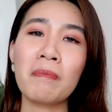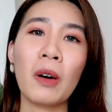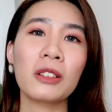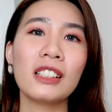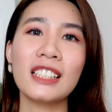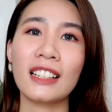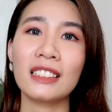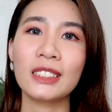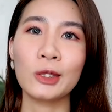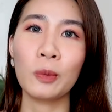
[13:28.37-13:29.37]
Mọi người chỉ
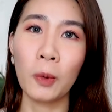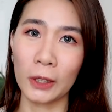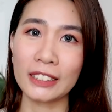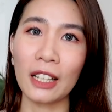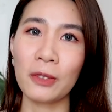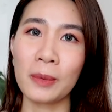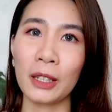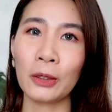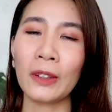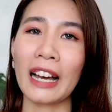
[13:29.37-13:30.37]
cần sử dụng một cái sản phẩm này
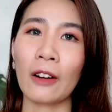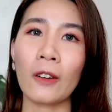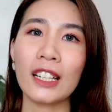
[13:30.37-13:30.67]
thôi là có